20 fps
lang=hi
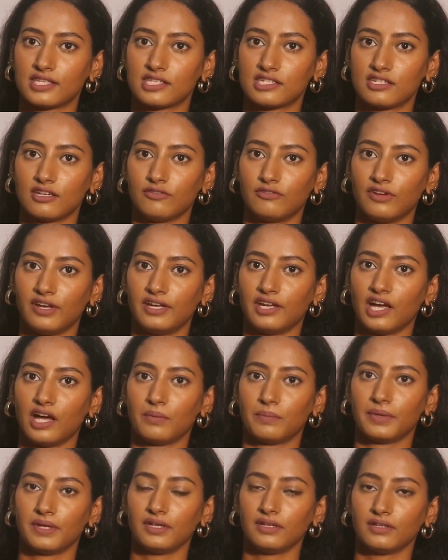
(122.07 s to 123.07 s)
स्टिफ है यहाँ
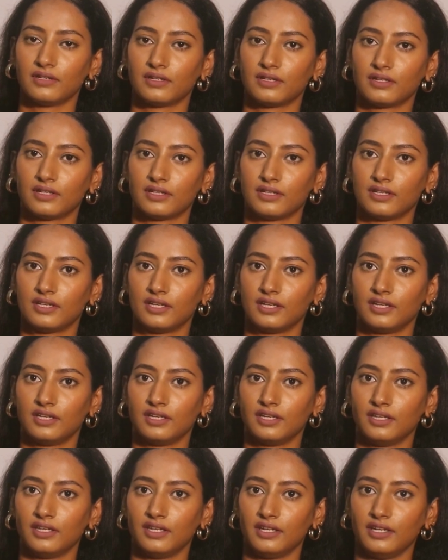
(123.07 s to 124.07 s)
पे
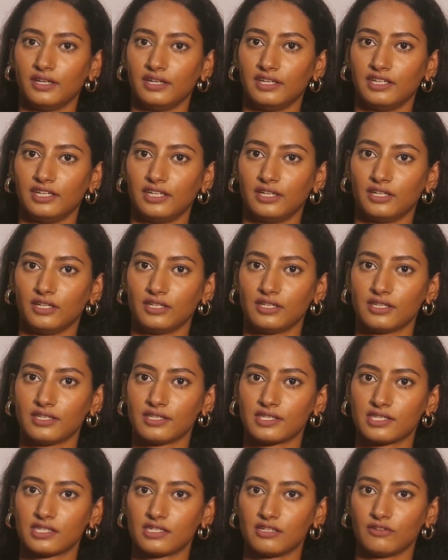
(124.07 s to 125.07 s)
ये
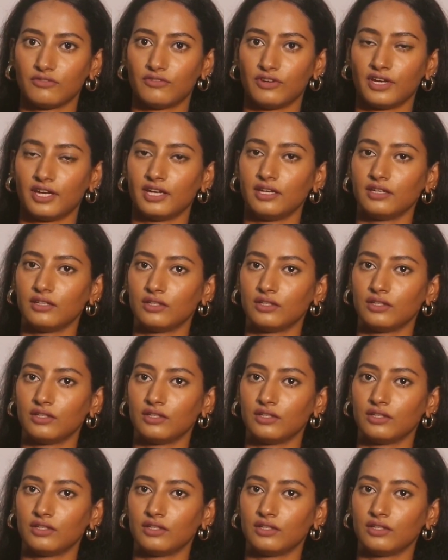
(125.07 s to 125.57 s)
स्टिफ है